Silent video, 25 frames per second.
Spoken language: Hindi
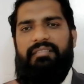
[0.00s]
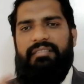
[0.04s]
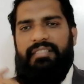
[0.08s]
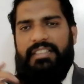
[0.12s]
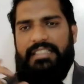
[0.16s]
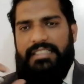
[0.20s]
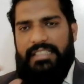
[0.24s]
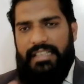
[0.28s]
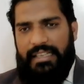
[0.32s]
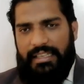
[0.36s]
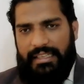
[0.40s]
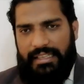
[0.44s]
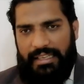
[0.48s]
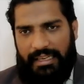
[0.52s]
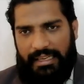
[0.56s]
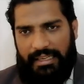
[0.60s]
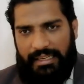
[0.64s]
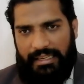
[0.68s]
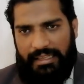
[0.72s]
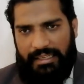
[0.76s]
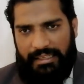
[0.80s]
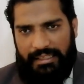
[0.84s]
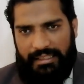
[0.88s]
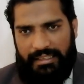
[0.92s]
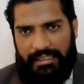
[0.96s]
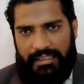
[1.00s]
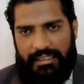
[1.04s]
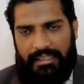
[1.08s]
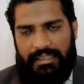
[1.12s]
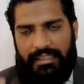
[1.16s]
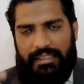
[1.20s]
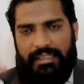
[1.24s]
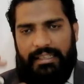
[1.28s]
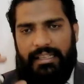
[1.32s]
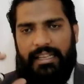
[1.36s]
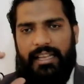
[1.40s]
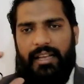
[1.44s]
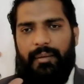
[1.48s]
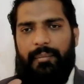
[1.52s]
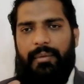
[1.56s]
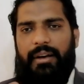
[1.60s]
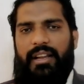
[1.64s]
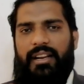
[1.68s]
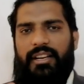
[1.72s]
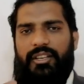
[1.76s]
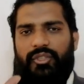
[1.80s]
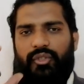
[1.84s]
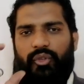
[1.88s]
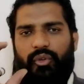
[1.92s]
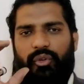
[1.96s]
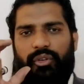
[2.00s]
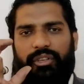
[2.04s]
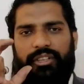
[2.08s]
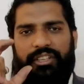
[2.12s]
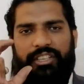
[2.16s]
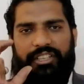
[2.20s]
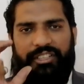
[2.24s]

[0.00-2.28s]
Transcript: वजह क्या है कि हमारा जो